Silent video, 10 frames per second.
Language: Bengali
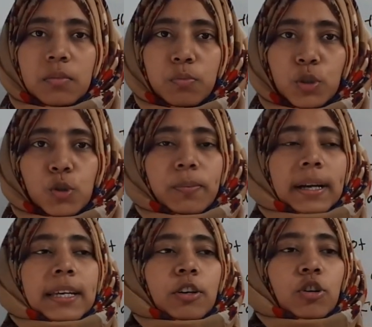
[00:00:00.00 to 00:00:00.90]
পশু
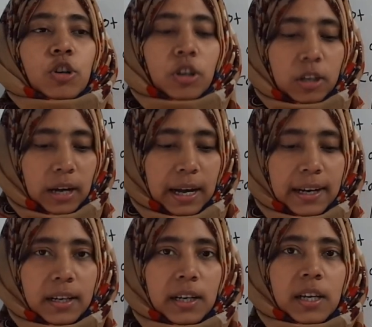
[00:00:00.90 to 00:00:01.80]
পাখি হোক
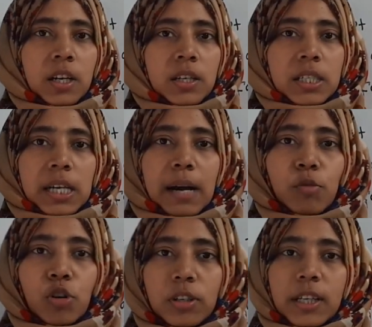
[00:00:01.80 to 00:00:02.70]
আর
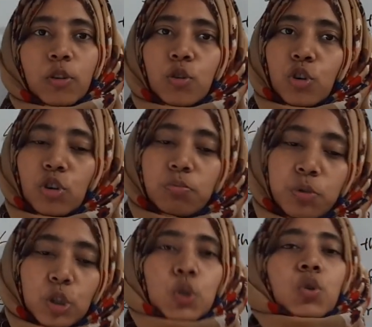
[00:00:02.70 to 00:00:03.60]
সামগ্রিক কোনো
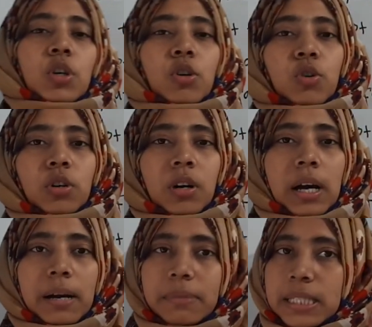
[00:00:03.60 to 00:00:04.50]
বস্তুই হোক
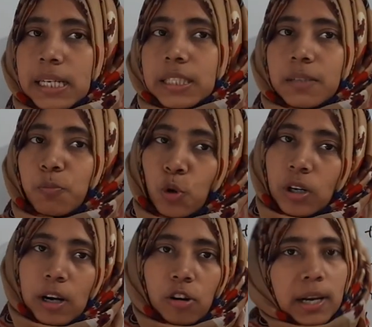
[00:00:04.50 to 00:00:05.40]
আমরা জানি যে
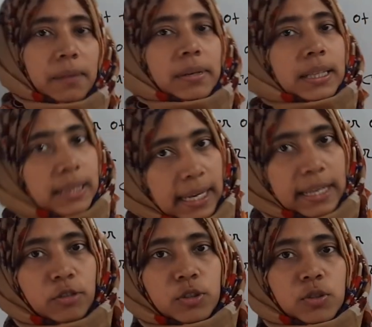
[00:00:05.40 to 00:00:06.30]
প্লুরাল হলে আমরা দে
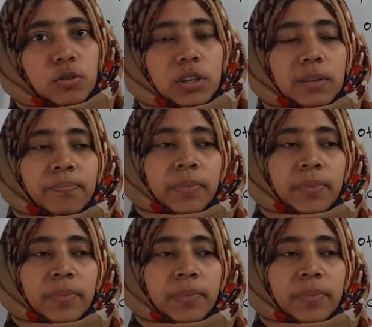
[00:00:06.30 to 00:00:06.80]
ইউজ করি